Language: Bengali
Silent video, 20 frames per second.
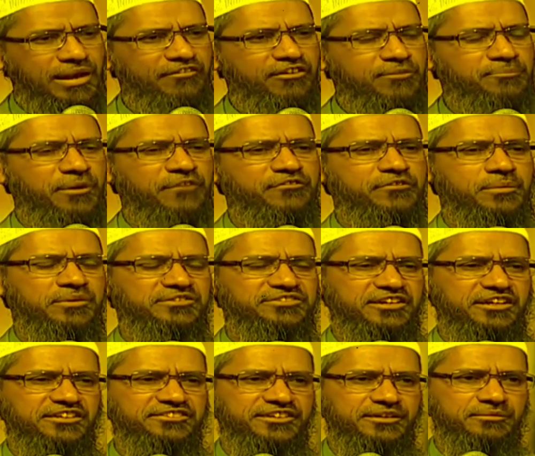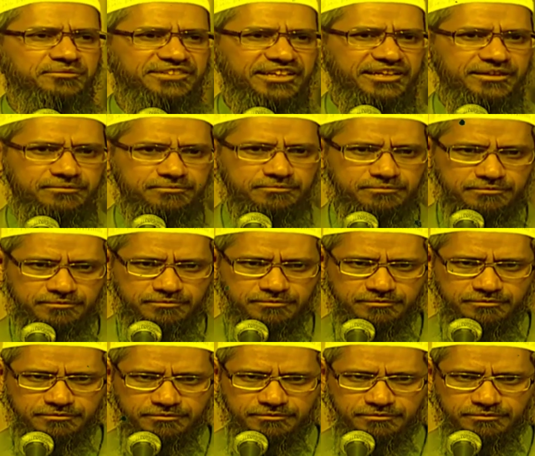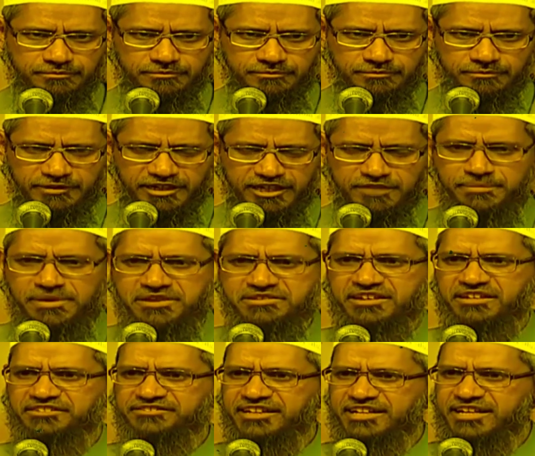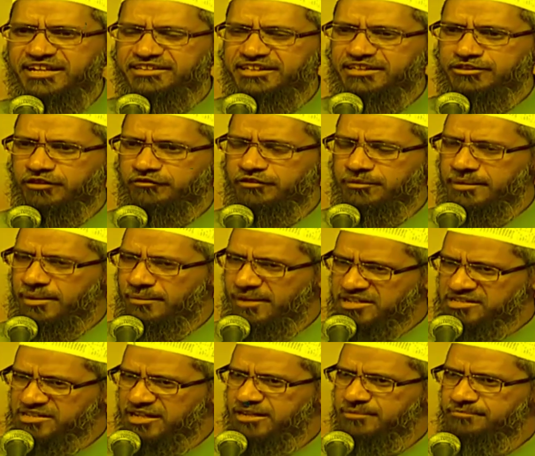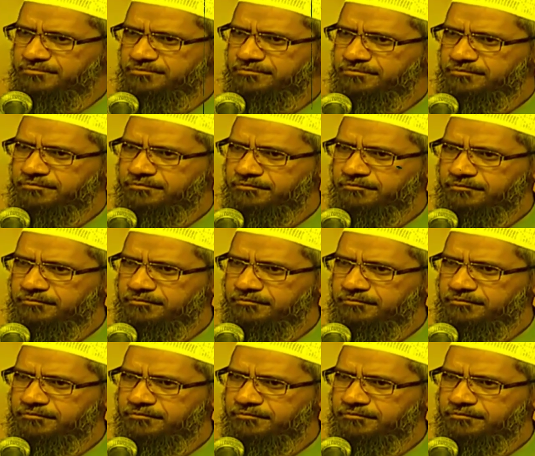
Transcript: নবীজি মোহাম্মদ সাল্লাহাম বলেছেন এই সহিহাদিসটা আছে ইবনে মাজায়